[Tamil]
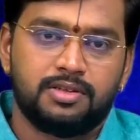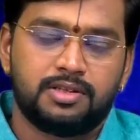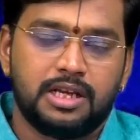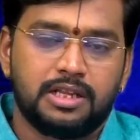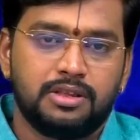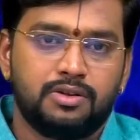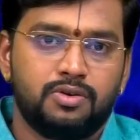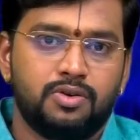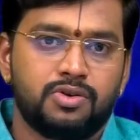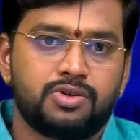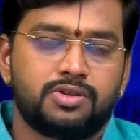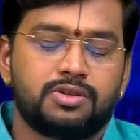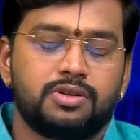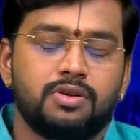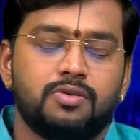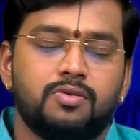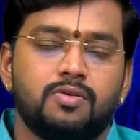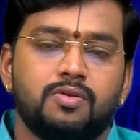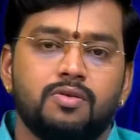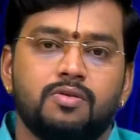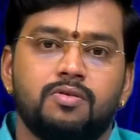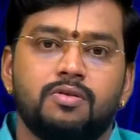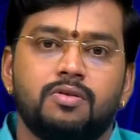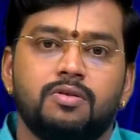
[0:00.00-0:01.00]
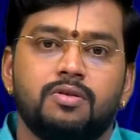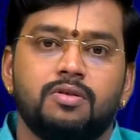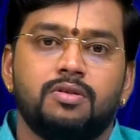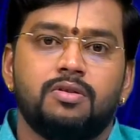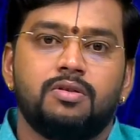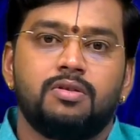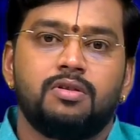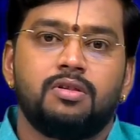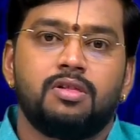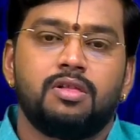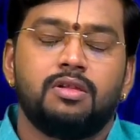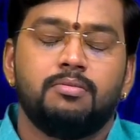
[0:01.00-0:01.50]
சந்தோஷத்தை கொடுக்கும்
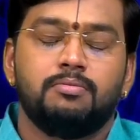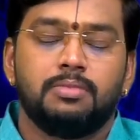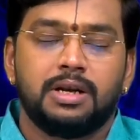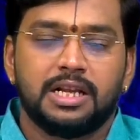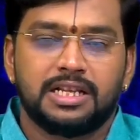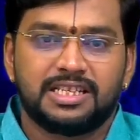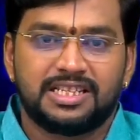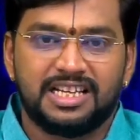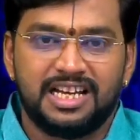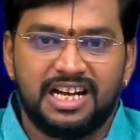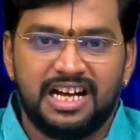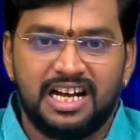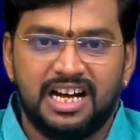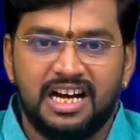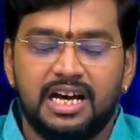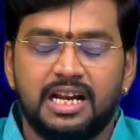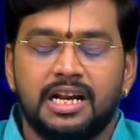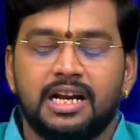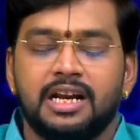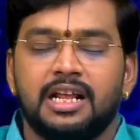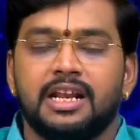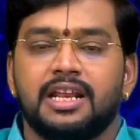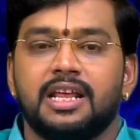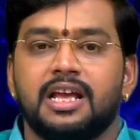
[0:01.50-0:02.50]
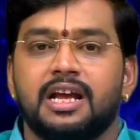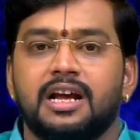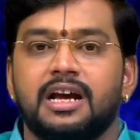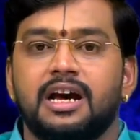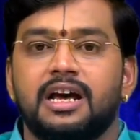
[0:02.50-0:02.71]
மனசார நிறைய